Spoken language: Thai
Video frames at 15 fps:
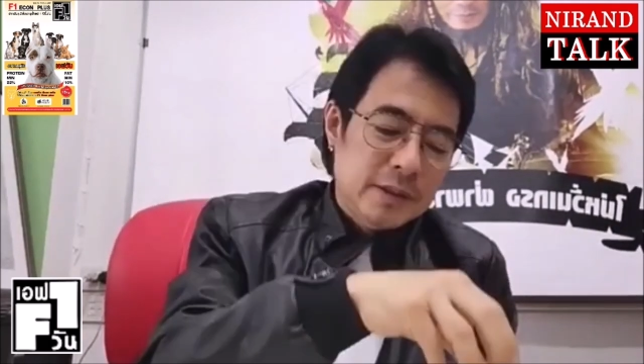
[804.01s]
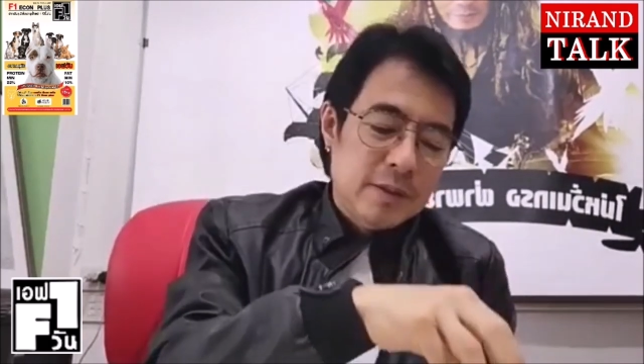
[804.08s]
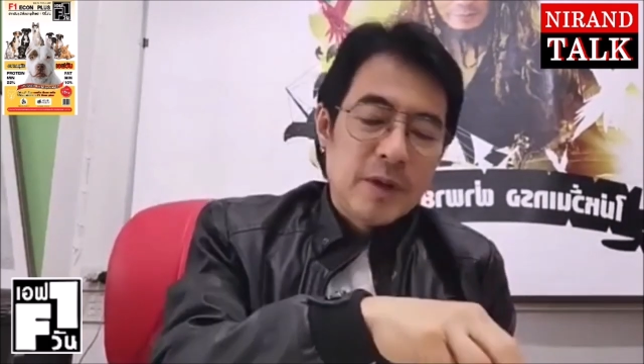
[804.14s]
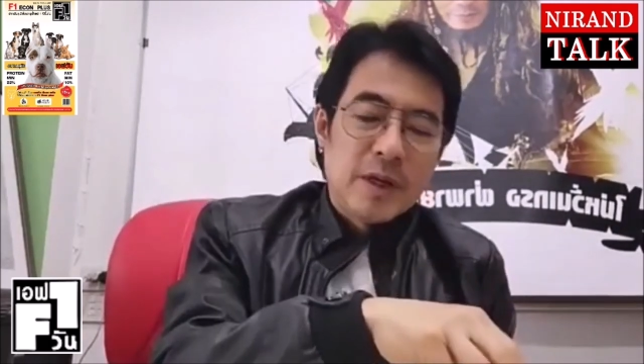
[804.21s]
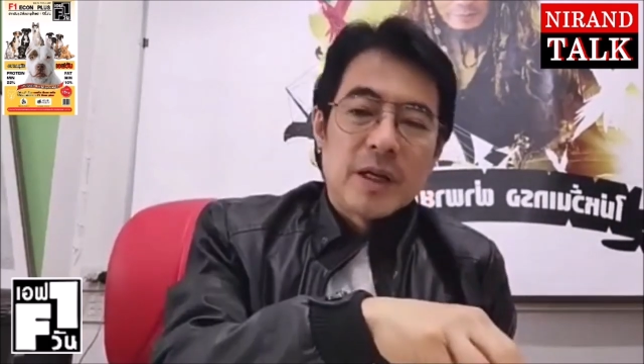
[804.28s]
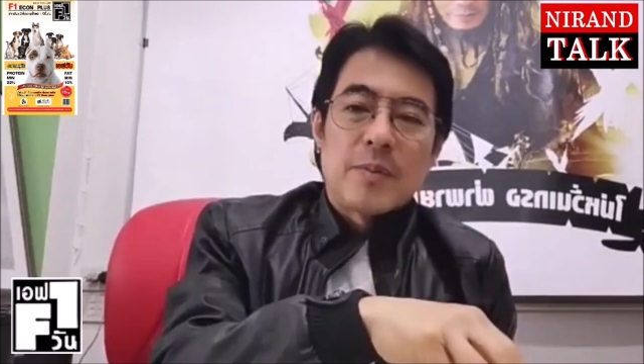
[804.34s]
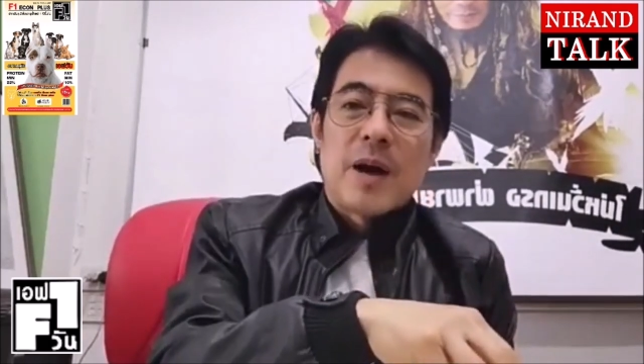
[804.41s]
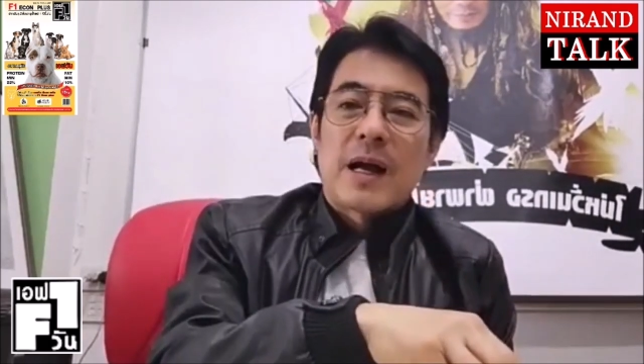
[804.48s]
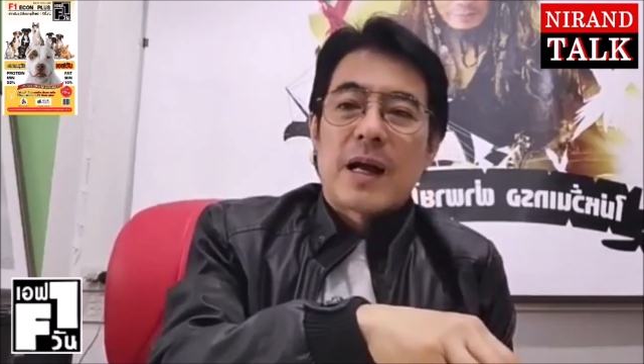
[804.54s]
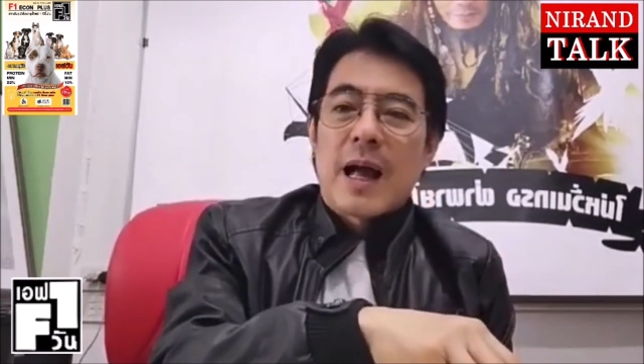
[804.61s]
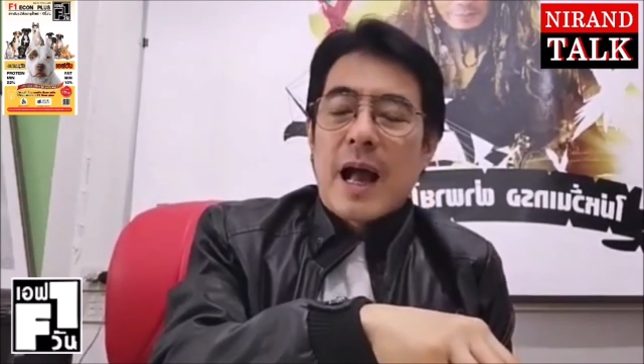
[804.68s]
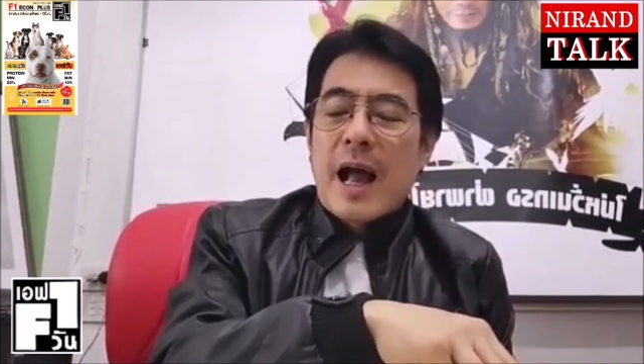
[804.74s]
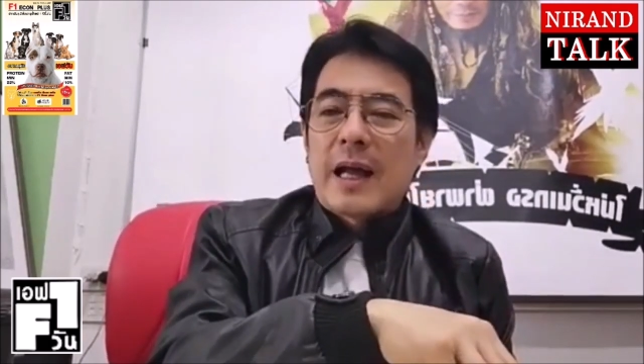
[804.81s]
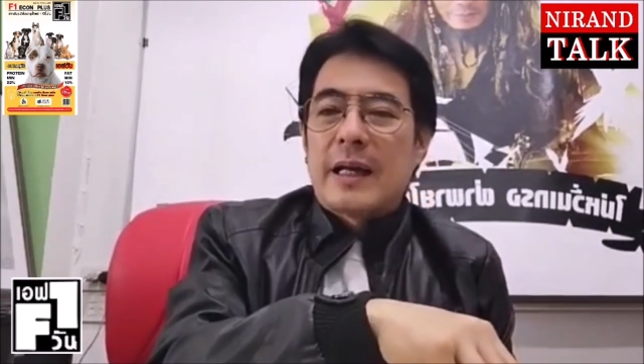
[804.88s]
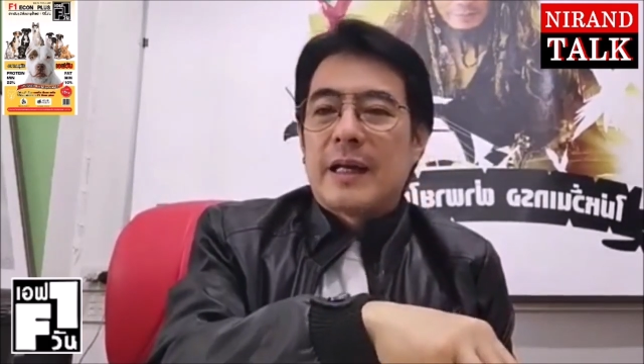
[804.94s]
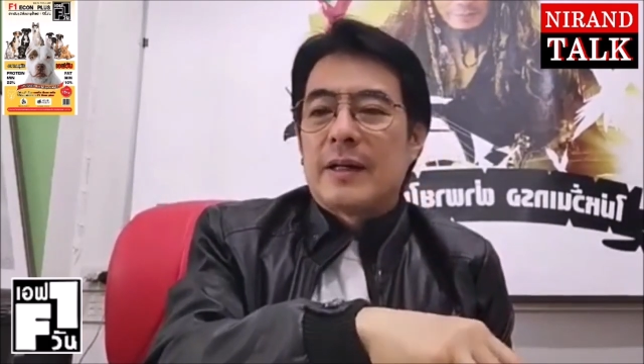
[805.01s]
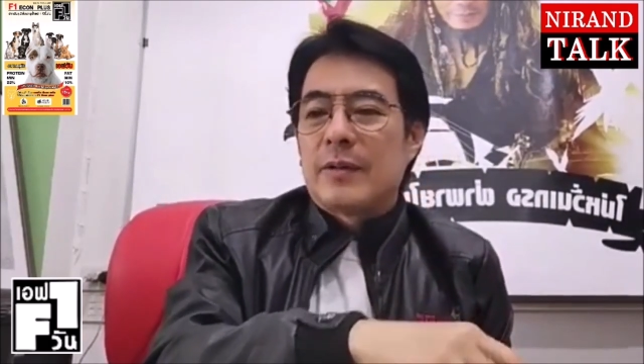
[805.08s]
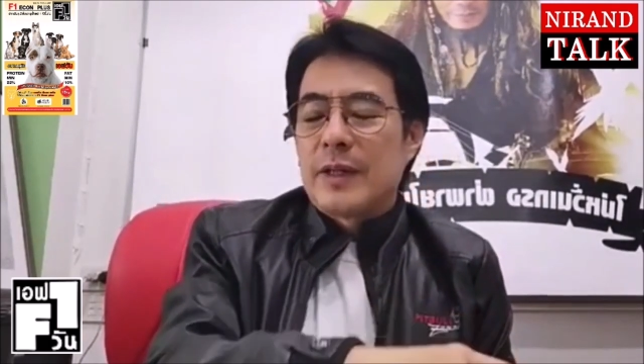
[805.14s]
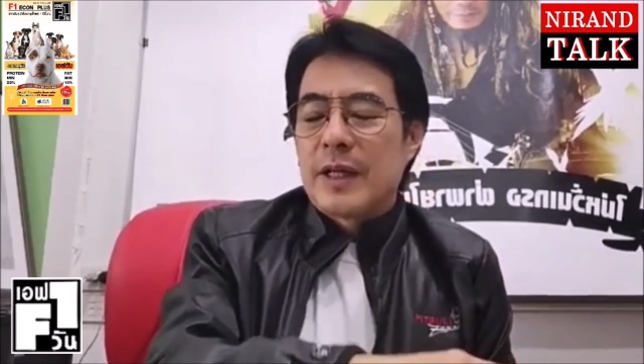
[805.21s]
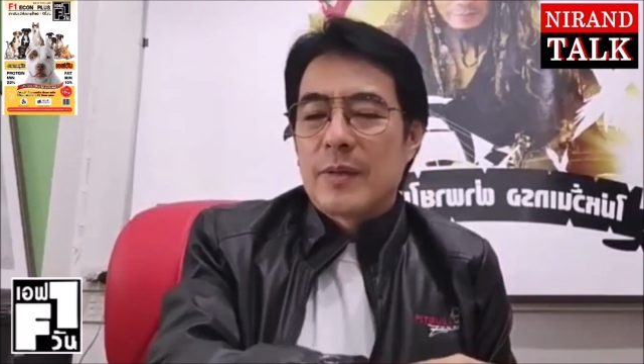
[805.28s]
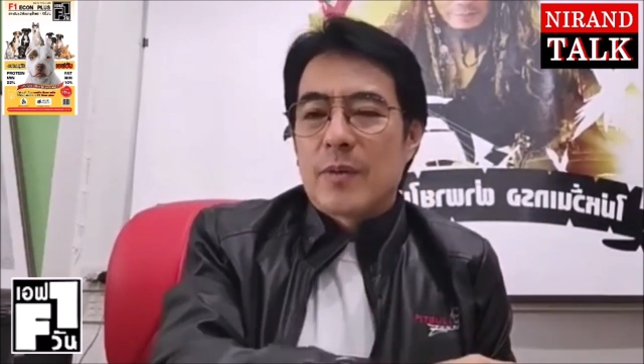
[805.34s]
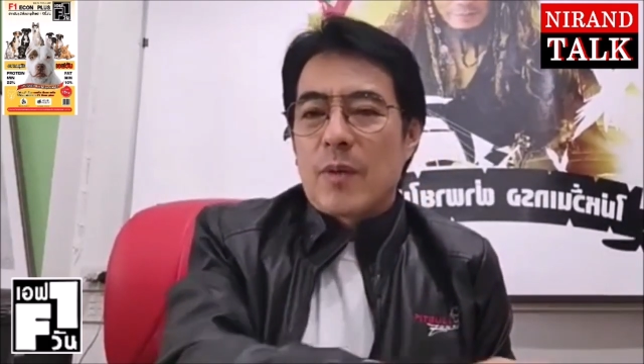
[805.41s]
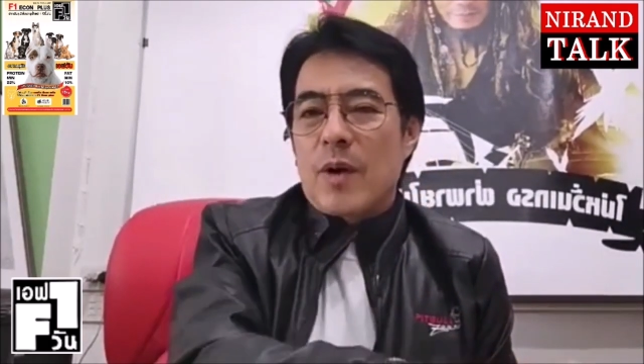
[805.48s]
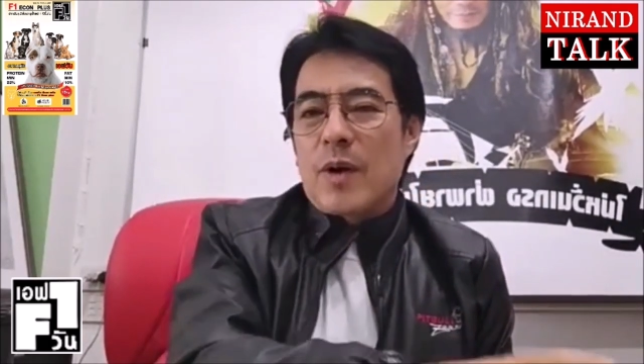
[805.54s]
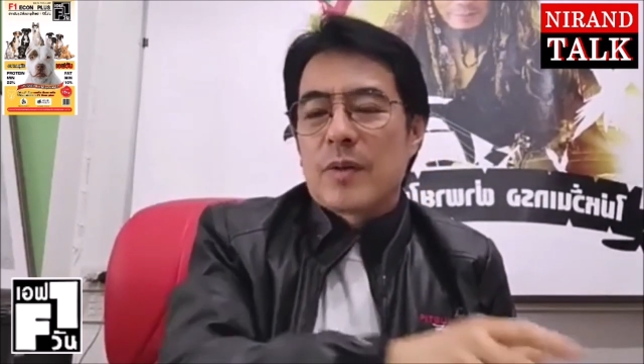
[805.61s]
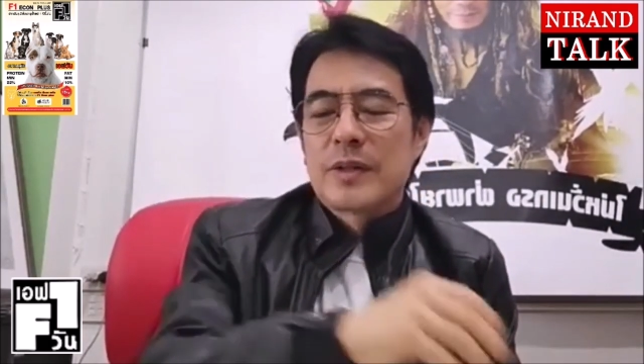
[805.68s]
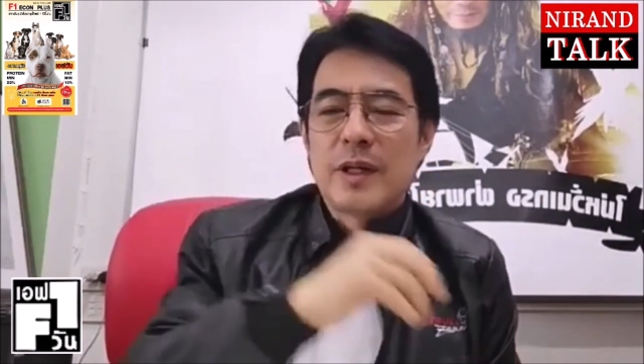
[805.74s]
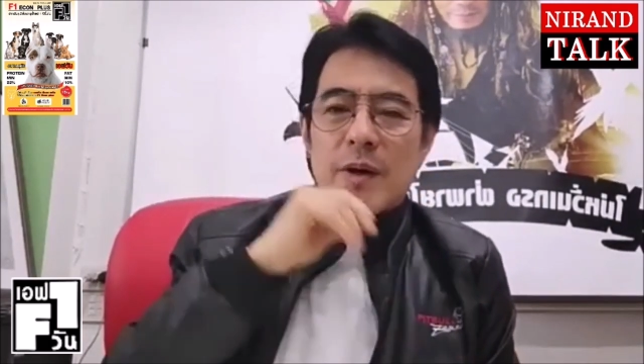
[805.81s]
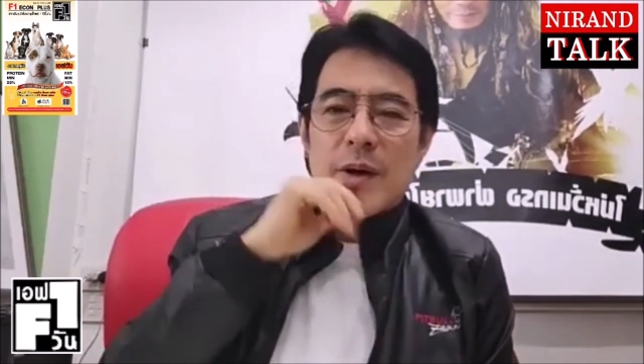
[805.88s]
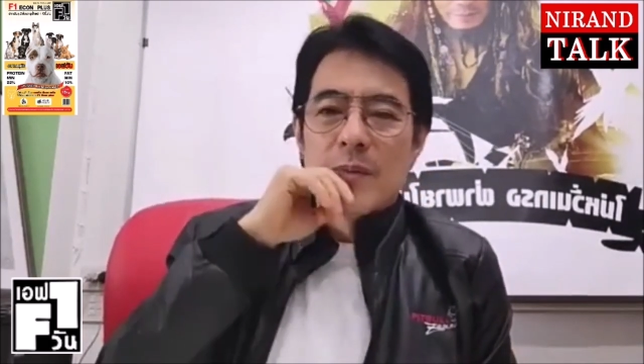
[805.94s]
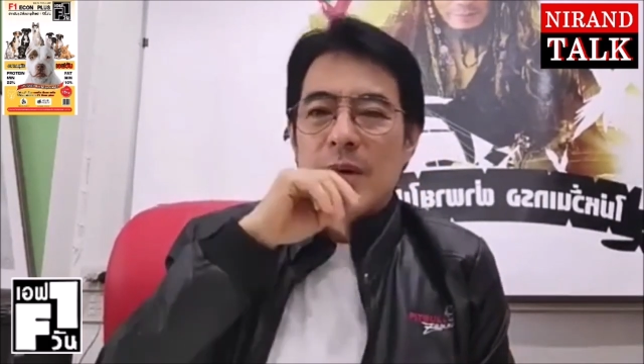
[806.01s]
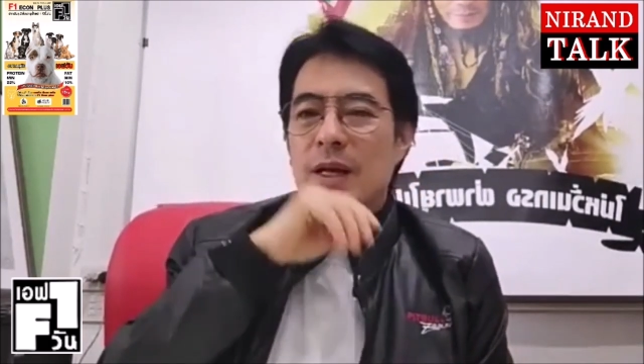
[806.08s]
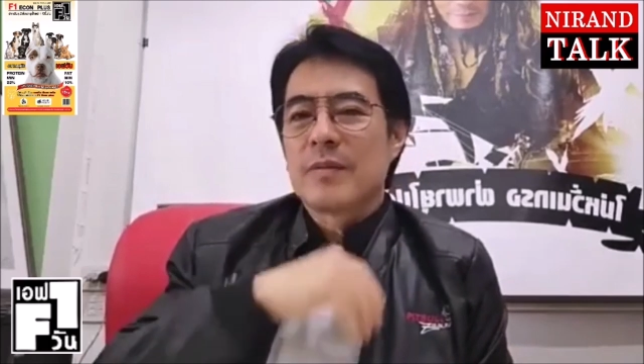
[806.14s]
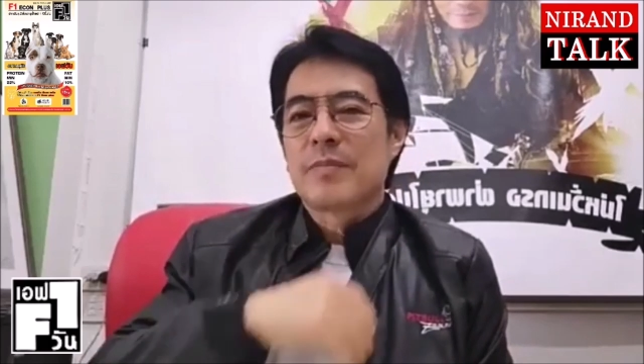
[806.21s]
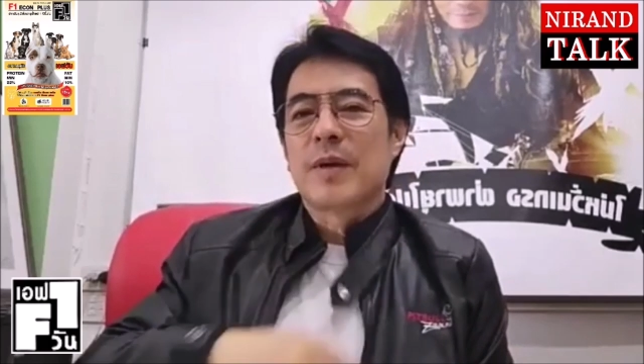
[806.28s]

เหมือนกับพรรคก้าเนี่ยวันนี้ผมก็เชื่อว่าไม่